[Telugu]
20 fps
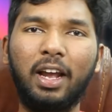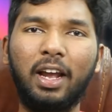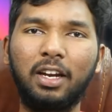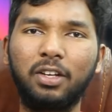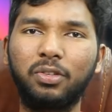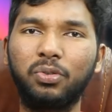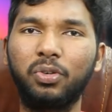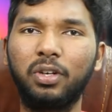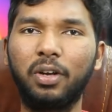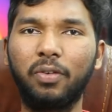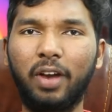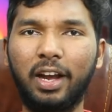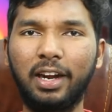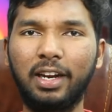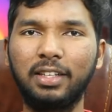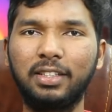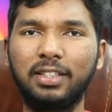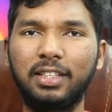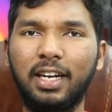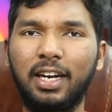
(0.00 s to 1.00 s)
వైరస్ ఉంటే
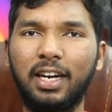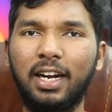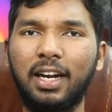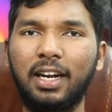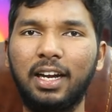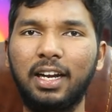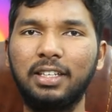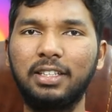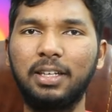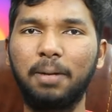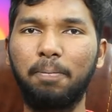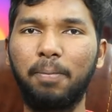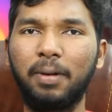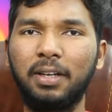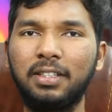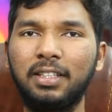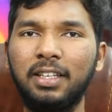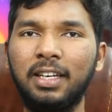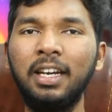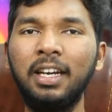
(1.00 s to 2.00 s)
వైరస్ తీయడం చేయడానికి అని
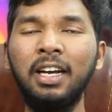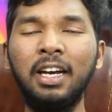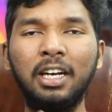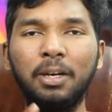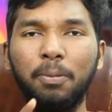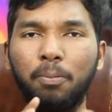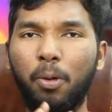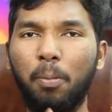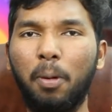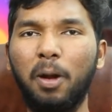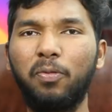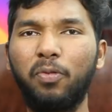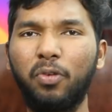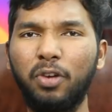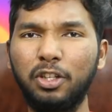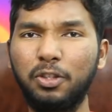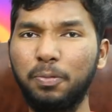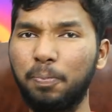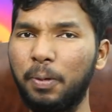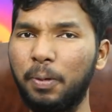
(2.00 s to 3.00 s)
చెప్పేసి మొబైల్
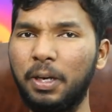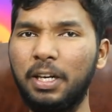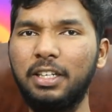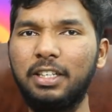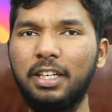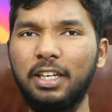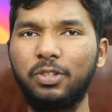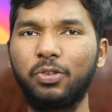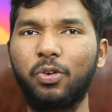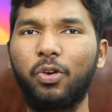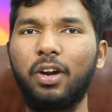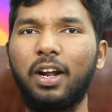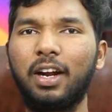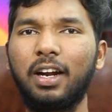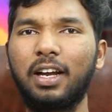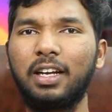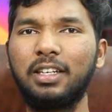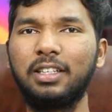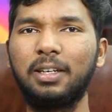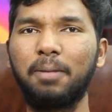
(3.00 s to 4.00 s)
ఫోన్ని స్పీడ్
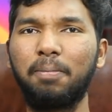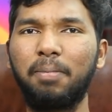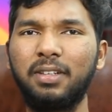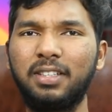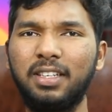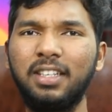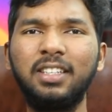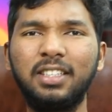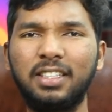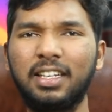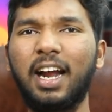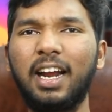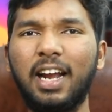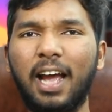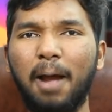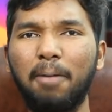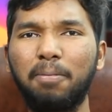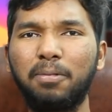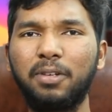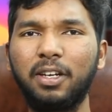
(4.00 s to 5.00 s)
చేసుకోవడానికి అని చెప్పేసి చాలా
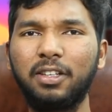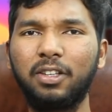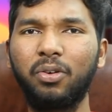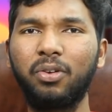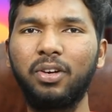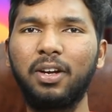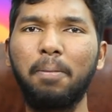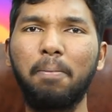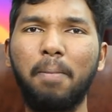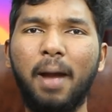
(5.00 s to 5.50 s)
యాప్స్ అయితే ఉంటాయి